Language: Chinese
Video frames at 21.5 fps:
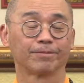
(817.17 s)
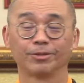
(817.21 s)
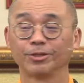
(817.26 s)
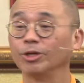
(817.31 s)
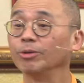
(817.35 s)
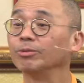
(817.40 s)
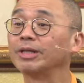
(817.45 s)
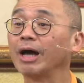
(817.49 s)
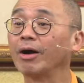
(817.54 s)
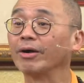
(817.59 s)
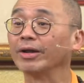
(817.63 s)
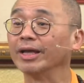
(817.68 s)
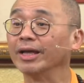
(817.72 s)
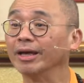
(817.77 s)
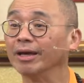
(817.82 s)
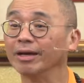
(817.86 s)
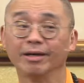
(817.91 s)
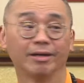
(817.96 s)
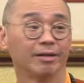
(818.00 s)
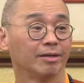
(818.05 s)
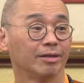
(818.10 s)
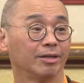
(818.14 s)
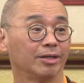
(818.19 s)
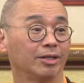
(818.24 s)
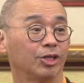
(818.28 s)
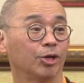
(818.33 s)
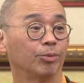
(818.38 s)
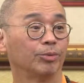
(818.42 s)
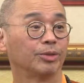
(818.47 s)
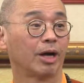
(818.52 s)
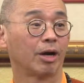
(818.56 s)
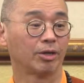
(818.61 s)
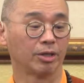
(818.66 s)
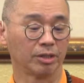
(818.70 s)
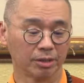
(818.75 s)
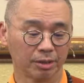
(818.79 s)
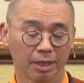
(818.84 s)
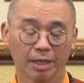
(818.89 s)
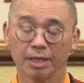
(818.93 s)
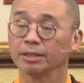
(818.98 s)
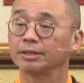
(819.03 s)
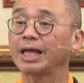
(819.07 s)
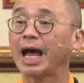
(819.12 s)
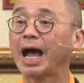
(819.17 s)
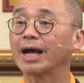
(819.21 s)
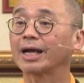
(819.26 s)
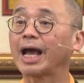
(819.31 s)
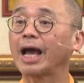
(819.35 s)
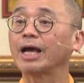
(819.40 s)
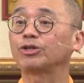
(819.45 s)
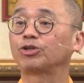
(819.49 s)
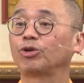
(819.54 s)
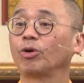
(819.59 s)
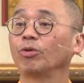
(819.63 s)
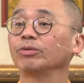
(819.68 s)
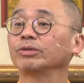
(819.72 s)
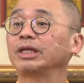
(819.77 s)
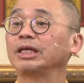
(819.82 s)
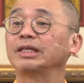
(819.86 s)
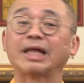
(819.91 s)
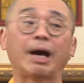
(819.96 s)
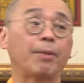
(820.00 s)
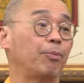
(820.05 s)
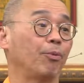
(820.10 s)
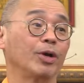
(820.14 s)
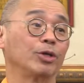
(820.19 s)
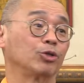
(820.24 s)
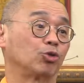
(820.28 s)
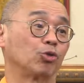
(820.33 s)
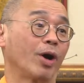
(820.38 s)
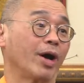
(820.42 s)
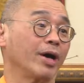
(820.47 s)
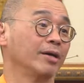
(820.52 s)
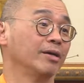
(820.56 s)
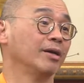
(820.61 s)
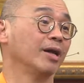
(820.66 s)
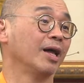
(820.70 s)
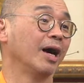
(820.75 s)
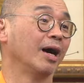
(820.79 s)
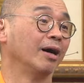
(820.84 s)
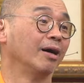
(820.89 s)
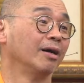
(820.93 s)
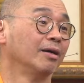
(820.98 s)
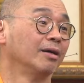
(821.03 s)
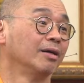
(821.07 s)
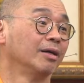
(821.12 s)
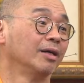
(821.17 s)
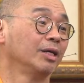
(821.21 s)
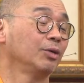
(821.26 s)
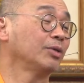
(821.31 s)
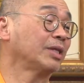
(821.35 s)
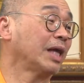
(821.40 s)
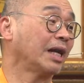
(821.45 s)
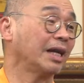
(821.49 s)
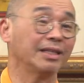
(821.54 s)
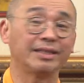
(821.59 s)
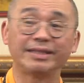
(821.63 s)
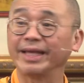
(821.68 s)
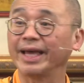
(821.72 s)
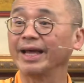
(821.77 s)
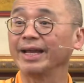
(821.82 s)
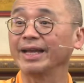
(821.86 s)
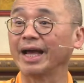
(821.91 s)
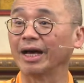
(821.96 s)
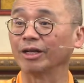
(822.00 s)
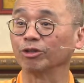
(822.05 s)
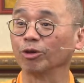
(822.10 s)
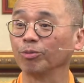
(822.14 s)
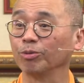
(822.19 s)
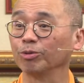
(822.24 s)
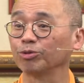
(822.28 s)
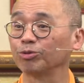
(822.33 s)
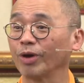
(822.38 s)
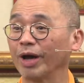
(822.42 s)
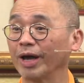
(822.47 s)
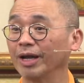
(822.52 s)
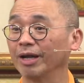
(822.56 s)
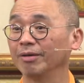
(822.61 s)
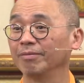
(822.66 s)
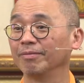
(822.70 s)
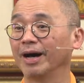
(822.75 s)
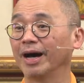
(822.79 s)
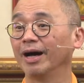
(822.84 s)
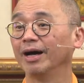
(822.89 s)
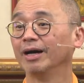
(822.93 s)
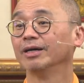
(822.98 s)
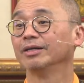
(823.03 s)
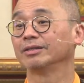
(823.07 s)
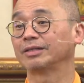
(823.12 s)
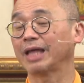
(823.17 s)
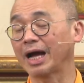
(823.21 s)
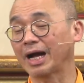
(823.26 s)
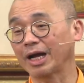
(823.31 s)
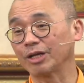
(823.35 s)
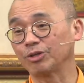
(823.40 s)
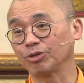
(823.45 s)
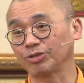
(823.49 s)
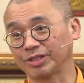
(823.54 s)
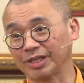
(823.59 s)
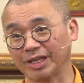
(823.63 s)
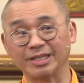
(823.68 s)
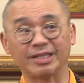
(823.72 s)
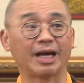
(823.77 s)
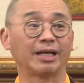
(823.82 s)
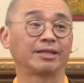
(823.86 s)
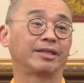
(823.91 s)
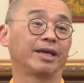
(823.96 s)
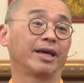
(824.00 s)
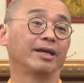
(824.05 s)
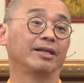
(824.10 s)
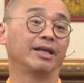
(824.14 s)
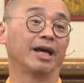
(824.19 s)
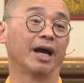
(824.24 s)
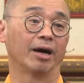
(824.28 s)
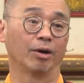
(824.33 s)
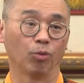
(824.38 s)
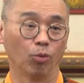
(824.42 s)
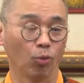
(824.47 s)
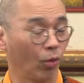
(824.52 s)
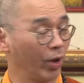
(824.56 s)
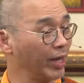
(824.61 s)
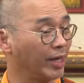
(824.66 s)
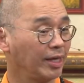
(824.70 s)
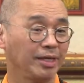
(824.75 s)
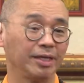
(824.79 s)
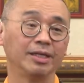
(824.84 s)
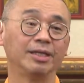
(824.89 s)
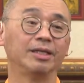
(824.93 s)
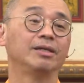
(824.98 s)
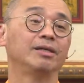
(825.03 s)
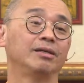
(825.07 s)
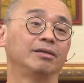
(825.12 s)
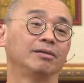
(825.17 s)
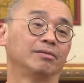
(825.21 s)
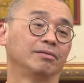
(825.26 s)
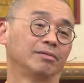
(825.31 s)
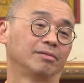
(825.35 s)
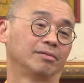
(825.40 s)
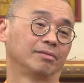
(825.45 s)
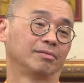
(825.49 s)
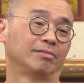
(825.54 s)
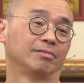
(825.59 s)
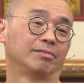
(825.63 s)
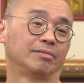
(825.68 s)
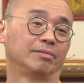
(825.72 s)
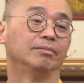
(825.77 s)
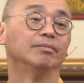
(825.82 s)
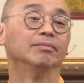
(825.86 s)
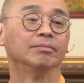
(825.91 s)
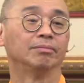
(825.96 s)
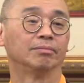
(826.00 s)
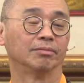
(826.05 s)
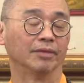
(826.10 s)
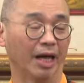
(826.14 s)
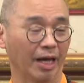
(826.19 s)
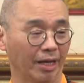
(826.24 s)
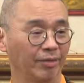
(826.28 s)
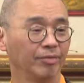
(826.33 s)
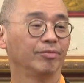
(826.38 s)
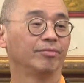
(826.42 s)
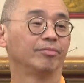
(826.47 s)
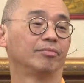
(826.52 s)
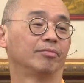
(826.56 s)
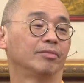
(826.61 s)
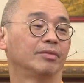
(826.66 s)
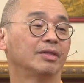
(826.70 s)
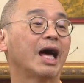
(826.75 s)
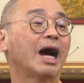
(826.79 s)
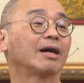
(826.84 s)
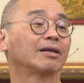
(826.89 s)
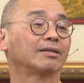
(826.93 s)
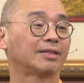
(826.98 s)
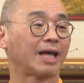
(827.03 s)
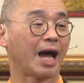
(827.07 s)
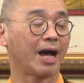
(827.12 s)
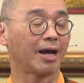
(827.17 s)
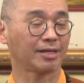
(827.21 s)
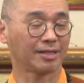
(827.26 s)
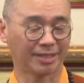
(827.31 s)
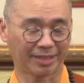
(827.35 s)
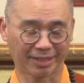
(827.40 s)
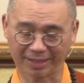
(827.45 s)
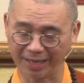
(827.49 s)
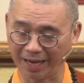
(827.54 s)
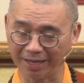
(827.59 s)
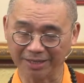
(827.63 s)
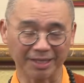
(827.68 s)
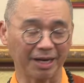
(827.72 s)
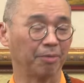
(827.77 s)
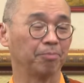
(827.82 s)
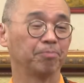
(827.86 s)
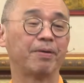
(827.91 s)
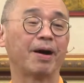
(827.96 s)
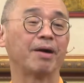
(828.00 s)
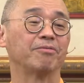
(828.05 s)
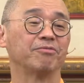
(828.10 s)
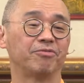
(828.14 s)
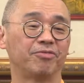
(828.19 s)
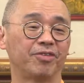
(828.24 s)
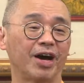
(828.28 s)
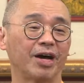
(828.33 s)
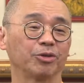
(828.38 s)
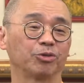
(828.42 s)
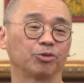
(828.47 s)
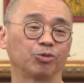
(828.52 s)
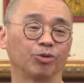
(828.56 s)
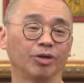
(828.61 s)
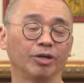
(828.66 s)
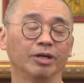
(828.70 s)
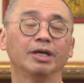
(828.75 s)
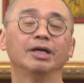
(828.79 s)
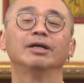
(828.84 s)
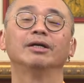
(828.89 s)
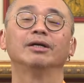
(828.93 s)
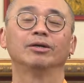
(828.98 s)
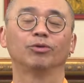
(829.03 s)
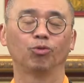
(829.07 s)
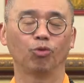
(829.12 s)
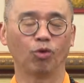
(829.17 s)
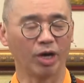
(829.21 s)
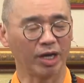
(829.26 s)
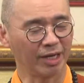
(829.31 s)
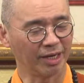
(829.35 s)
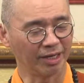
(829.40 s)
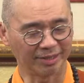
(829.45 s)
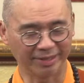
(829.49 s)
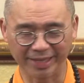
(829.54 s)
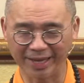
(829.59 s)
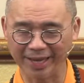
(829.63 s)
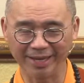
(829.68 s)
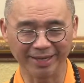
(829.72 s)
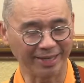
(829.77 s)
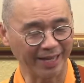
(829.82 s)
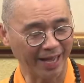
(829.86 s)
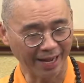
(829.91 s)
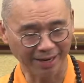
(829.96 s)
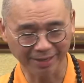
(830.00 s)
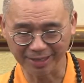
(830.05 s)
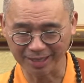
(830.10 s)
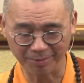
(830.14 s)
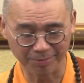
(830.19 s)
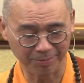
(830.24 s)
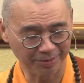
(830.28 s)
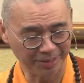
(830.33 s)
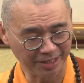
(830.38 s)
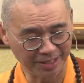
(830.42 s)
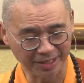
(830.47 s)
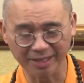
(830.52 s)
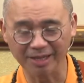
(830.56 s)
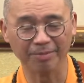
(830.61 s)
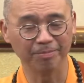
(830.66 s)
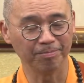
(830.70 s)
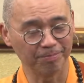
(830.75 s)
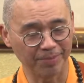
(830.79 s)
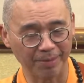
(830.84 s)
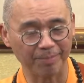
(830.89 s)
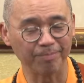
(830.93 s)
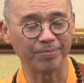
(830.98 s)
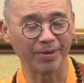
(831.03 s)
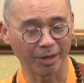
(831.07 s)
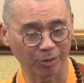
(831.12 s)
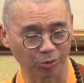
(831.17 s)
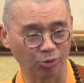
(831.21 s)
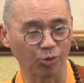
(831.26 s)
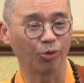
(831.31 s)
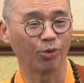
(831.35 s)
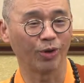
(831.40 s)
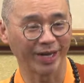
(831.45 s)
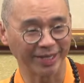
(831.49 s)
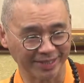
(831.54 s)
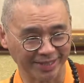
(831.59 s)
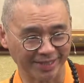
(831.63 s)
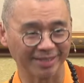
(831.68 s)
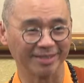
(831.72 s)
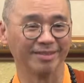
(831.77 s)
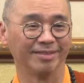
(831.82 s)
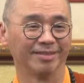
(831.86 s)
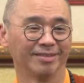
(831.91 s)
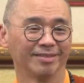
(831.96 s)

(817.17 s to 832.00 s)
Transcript: 有没有道理？有没有道理？大概兄弟他不会甩了啦，因为他连爹娘都不甩了嘛，大概就剩下爹娘唯一能让他想办法说。为了爹娘，你能不能不要做坏事？